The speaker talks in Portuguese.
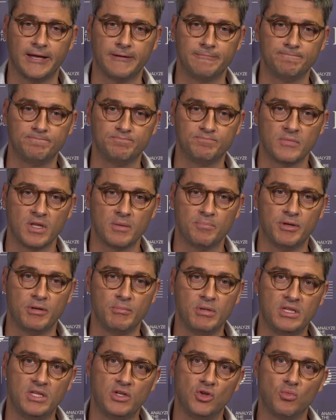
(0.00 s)
um,
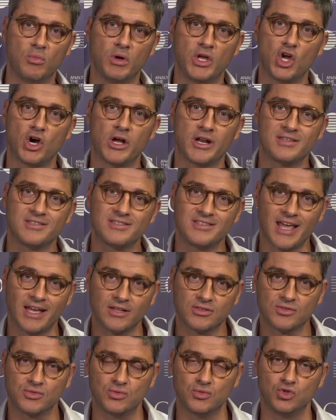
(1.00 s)
permitir um maior
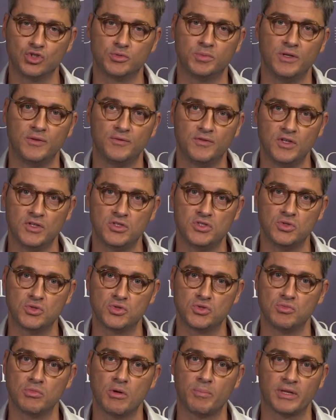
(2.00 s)
acesso dos
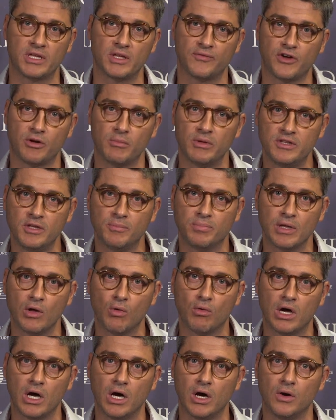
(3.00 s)
benefícios de uma plataforma tipo
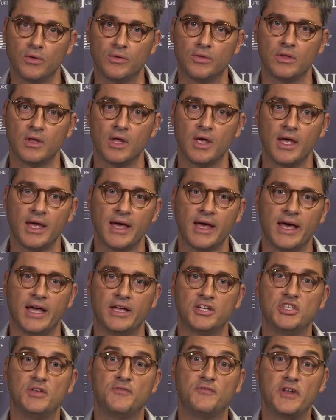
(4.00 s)
low code
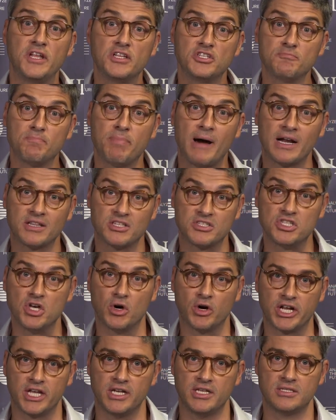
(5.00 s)
às diferentes partes da
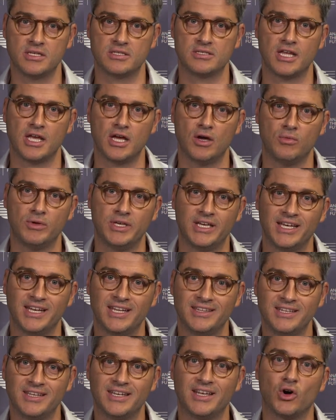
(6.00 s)
organização e
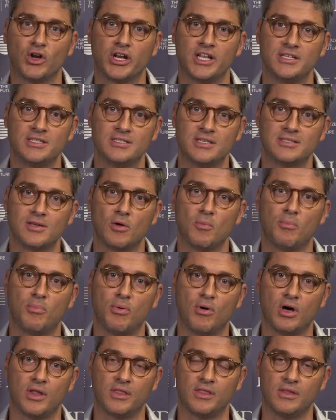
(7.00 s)
garantir que a organização
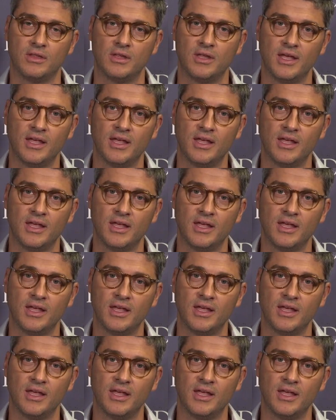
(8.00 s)
pode